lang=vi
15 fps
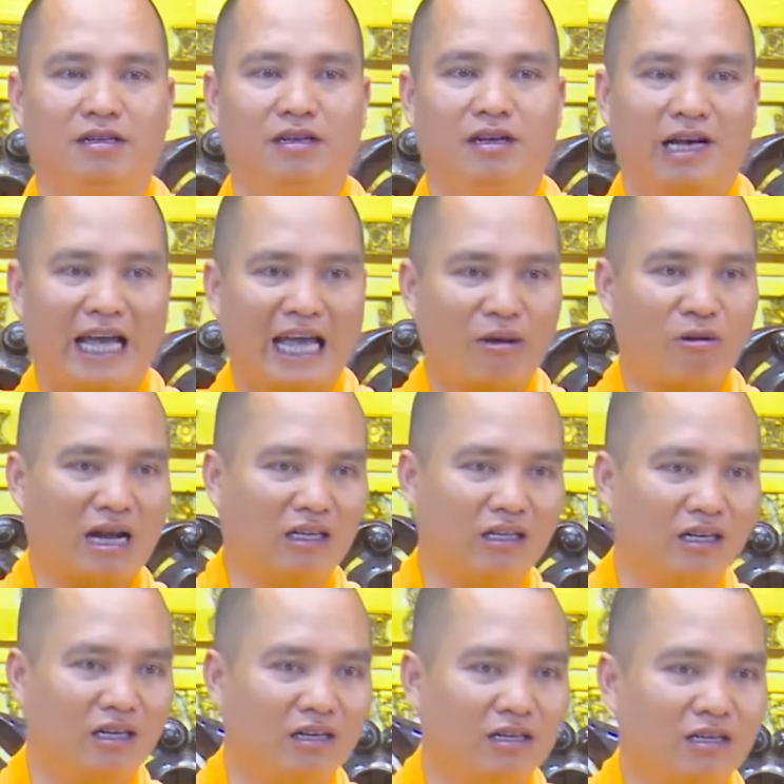Nghe hòa
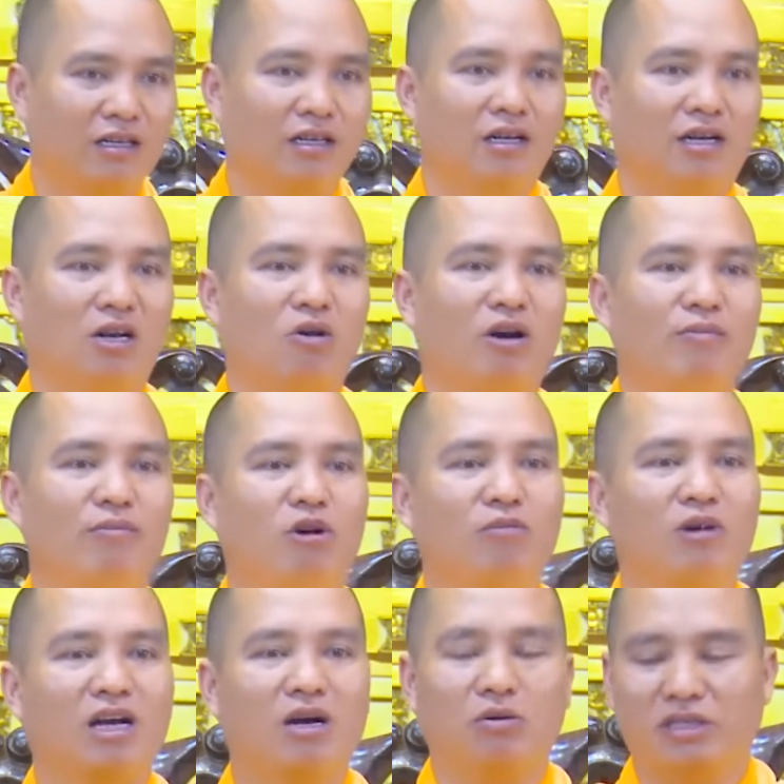thượng nói mỗi
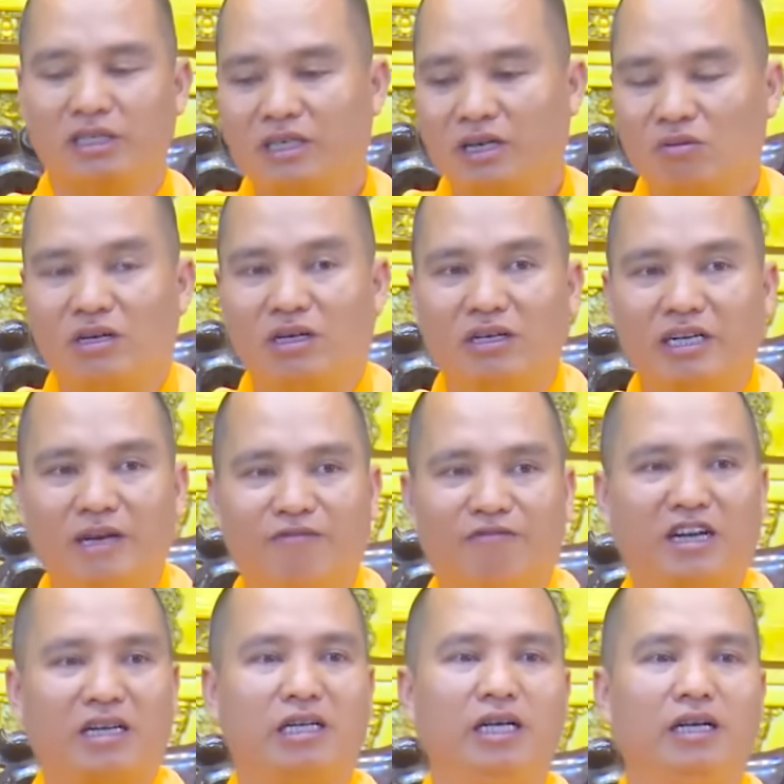một câu gì, ông cứ niệm
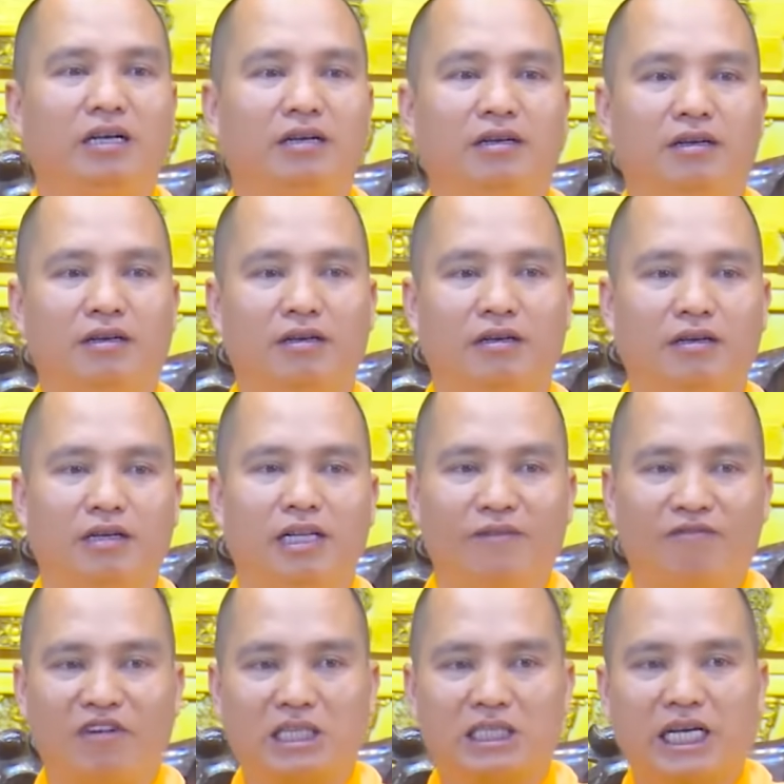Phật đi,
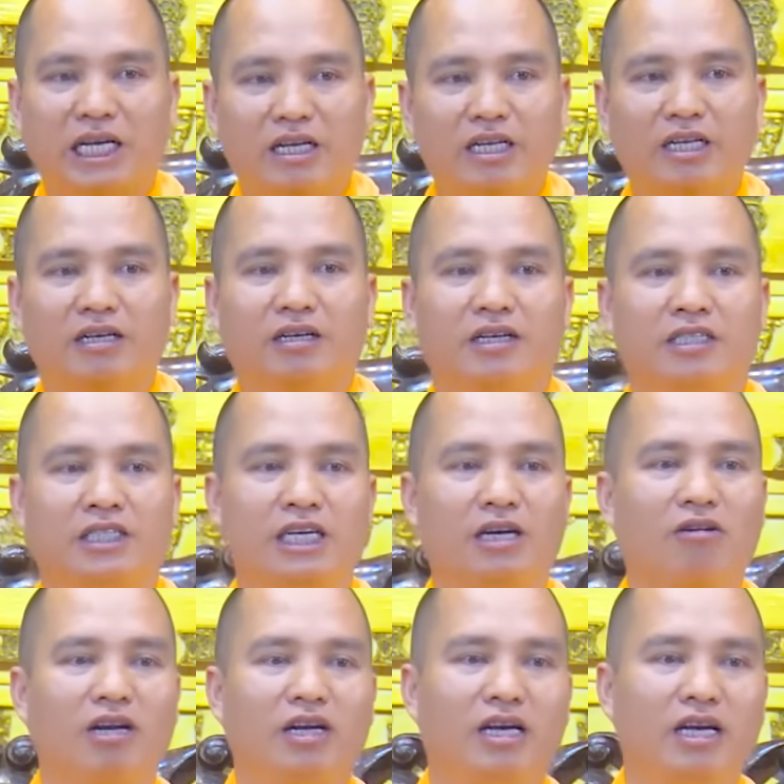niệm Phật sẽ gì, sẽ
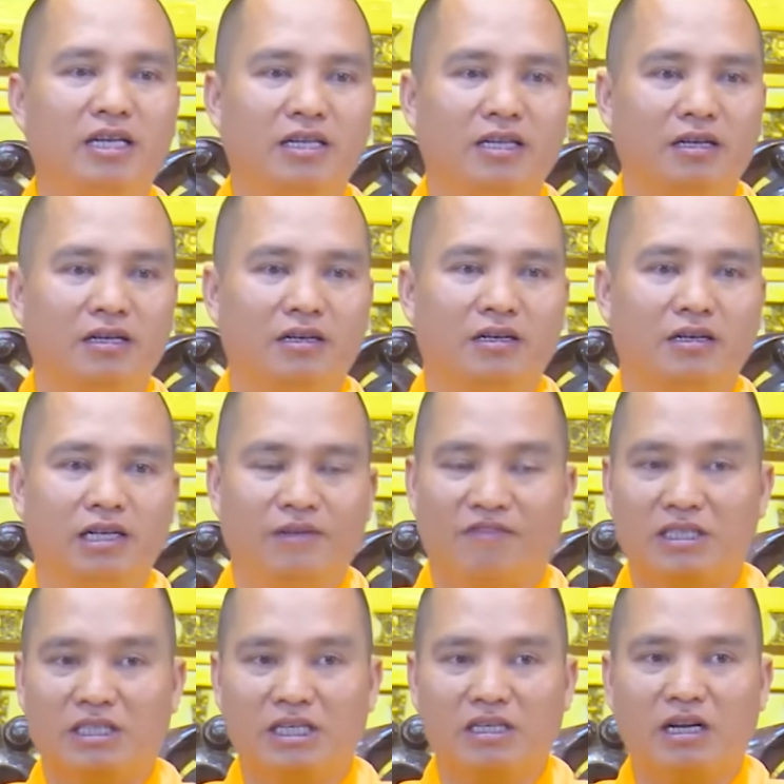có lợi ích, niệm
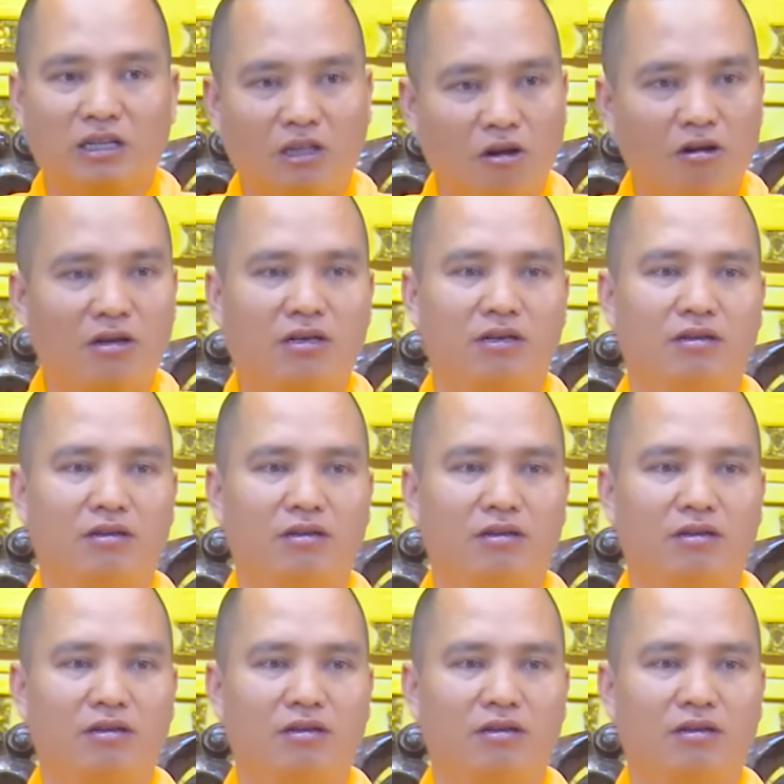Phật sẽ rất tốt,